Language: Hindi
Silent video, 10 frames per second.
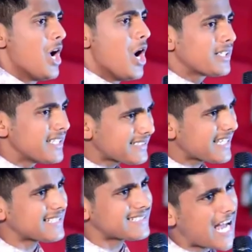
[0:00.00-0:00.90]
किसके
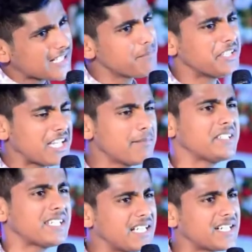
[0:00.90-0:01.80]
साथ मीठी
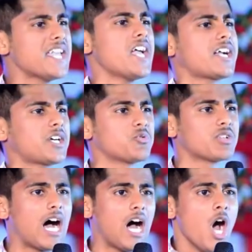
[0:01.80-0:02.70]
मीठी लड़ाइया करूंगा